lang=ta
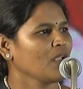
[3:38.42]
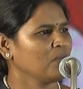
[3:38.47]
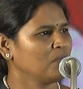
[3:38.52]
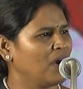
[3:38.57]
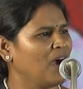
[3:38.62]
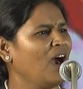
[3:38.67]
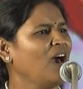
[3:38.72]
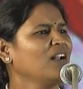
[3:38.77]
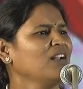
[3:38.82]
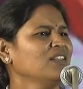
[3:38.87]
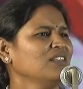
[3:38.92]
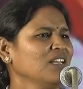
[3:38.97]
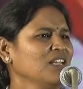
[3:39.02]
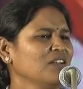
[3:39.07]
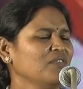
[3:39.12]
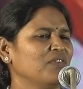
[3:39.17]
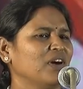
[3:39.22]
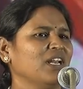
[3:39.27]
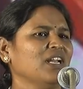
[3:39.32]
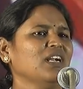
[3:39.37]

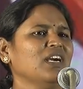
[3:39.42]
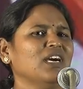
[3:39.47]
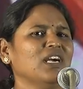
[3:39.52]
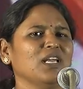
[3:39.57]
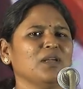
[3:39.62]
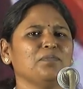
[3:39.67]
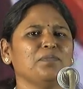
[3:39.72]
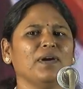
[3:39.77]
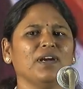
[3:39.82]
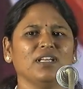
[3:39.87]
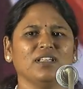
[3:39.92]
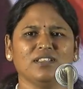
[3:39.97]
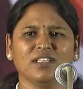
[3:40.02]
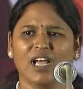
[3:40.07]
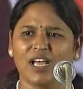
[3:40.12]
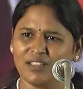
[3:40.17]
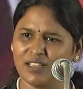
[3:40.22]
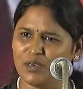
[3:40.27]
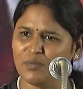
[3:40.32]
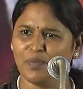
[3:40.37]
பாரதியின் வரிகளை படித்து
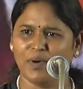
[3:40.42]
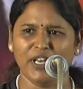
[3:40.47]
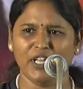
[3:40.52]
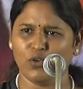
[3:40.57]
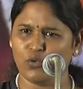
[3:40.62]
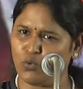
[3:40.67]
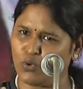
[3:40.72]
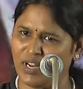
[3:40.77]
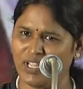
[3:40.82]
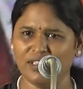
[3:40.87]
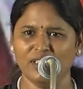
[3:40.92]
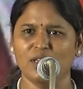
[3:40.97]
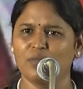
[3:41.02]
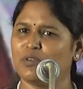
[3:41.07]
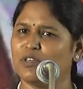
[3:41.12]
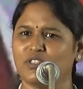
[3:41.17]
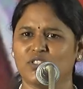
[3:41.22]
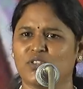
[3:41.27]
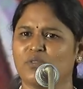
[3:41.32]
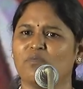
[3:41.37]
அதன்படி
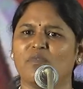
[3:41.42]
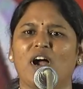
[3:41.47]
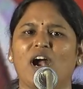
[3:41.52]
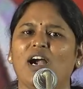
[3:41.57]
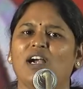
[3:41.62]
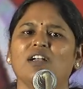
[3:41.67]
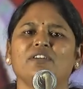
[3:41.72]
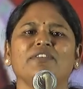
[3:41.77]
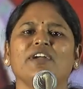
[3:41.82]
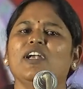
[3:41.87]
குறைந்தபட்சம் வாழ